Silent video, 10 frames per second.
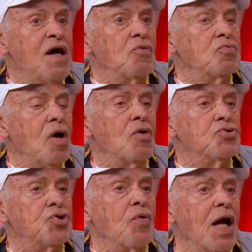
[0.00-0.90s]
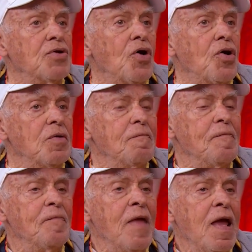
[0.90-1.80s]
é um, é um, jogador,
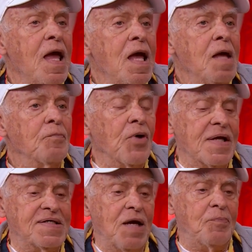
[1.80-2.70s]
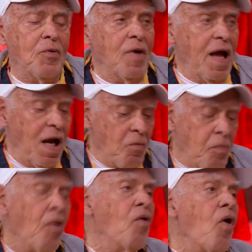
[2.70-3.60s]
por exemplo, ele é um
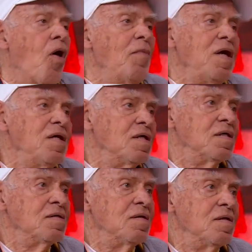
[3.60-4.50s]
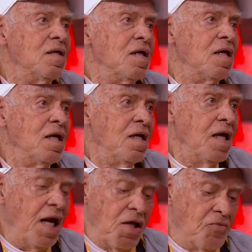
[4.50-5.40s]
bom homem,
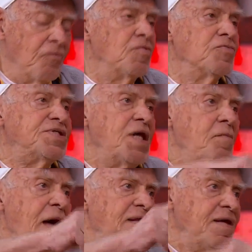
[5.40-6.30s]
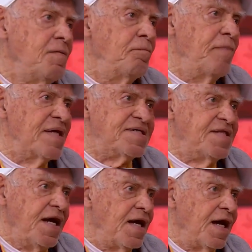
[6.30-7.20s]
ele não, não se mete em
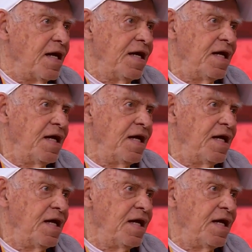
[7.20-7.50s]
besteira,